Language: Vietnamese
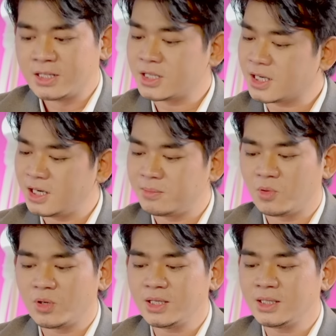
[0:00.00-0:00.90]
chỉ kêu
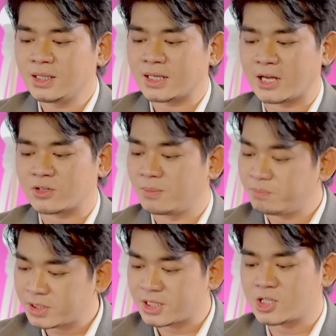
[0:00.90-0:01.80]
muối đại
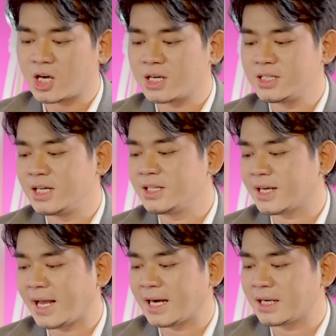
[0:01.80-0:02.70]
chúng bất chấp trong để dây
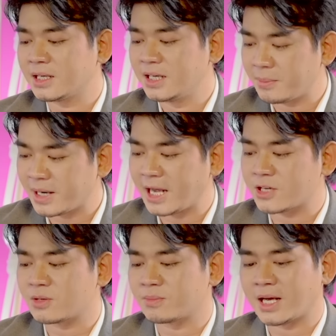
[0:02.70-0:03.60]
tây can nẹt mặt đai
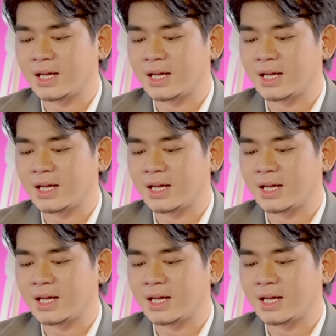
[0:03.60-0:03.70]
trong nè